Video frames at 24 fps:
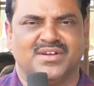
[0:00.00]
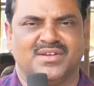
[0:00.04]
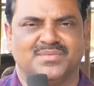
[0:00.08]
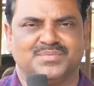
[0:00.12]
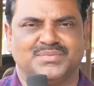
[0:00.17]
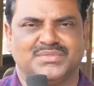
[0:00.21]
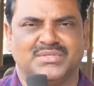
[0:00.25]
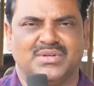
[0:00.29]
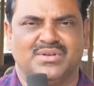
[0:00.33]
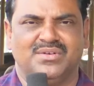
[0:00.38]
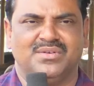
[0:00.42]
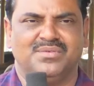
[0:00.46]

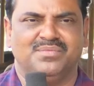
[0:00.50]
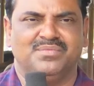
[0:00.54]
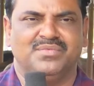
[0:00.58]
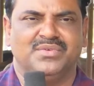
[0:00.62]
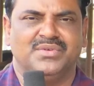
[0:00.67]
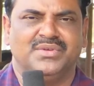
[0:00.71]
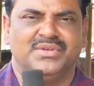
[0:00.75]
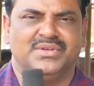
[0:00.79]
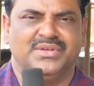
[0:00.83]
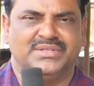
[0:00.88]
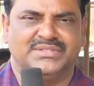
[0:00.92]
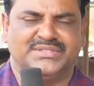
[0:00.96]
క్రాప్స్లో
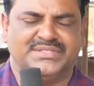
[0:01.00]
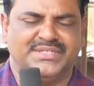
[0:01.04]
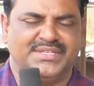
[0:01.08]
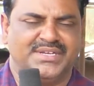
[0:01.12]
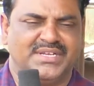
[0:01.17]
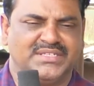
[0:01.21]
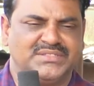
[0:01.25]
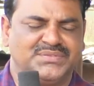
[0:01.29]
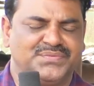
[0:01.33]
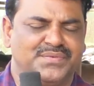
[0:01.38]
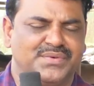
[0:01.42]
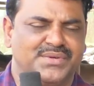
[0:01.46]

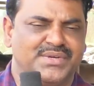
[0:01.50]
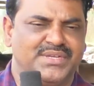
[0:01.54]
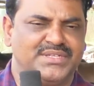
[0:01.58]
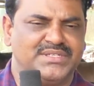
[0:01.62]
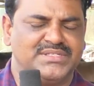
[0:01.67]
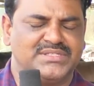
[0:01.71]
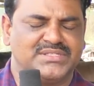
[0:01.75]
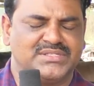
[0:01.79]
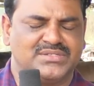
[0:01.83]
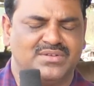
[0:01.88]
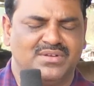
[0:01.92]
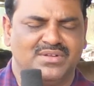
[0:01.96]
సీరియస్
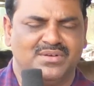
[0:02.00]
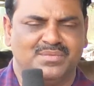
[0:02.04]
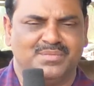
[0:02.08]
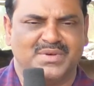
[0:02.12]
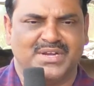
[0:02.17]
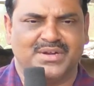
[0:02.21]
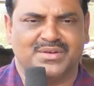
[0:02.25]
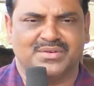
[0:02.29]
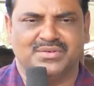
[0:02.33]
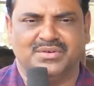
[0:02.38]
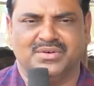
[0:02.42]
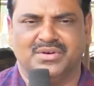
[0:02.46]
ఫోరేజెస్లో
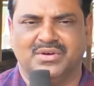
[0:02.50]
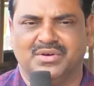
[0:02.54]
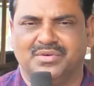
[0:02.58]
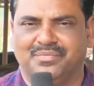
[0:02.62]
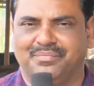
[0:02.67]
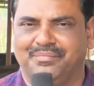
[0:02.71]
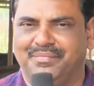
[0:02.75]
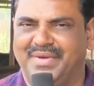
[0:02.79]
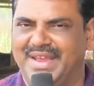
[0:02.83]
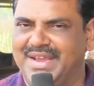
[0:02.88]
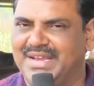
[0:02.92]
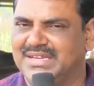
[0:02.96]
మనకు
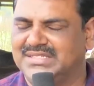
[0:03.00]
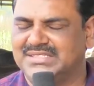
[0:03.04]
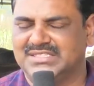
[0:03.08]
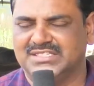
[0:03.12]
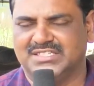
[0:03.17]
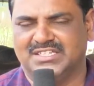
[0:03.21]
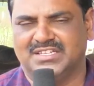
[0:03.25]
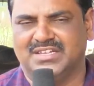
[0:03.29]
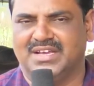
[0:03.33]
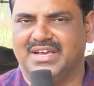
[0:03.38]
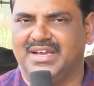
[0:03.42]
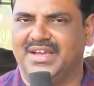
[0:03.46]
మెయిజ్
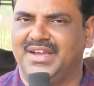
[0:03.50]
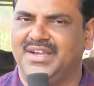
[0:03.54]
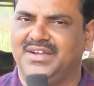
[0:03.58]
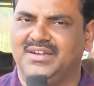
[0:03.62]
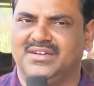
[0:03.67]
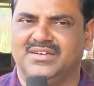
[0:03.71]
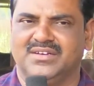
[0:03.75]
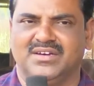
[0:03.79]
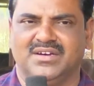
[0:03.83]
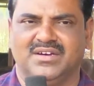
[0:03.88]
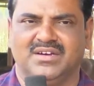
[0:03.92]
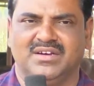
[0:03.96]

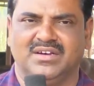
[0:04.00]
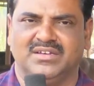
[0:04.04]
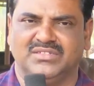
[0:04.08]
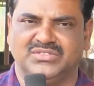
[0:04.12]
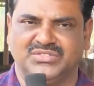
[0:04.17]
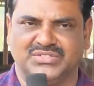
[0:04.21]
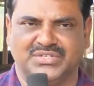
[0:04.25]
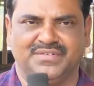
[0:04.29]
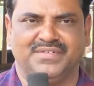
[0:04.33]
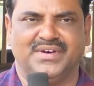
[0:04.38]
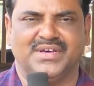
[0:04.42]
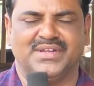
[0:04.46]
అండ్
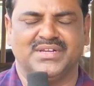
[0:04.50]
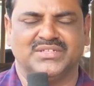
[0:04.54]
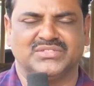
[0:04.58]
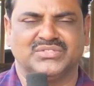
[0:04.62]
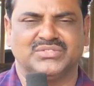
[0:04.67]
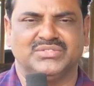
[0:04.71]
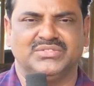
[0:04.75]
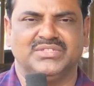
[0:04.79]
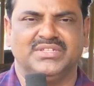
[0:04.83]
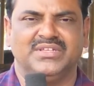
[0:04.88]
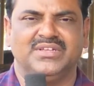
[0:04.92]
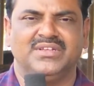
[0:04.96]
జవార్
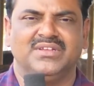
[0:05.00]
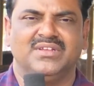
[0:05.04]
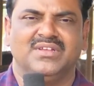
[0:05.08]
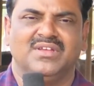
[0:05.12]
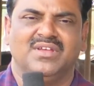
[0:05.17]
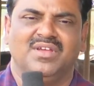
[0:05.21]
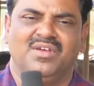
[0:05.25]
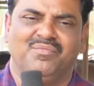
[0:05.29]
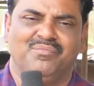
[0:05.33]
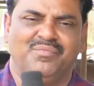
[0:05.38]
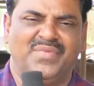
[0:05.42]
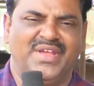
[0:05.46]
వస్తుంది
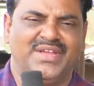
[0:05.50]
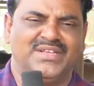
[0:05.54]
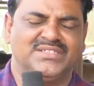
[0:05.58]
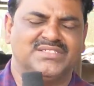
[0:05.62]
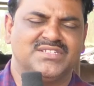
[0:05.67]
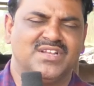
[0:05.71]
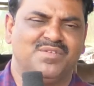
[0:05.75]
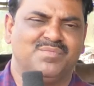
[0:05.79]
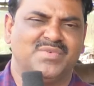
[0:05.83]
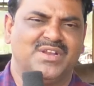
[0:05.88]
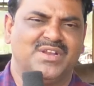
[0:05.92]
మెయిజ్లో